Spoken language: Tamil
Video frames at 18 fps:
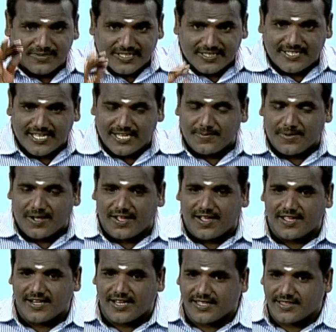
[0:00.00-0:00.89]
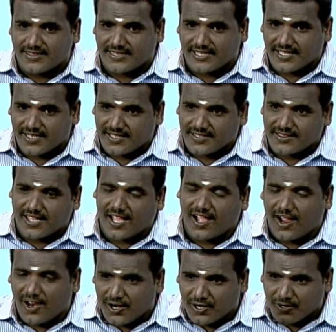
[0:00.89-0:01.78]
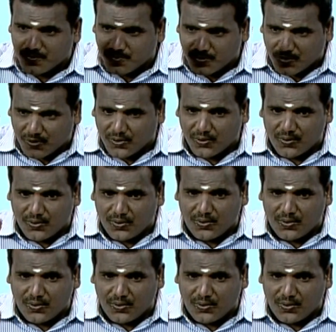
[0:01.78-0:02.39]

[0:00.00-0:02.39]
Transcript: திசை மாறி திரிந்தாலும் கூ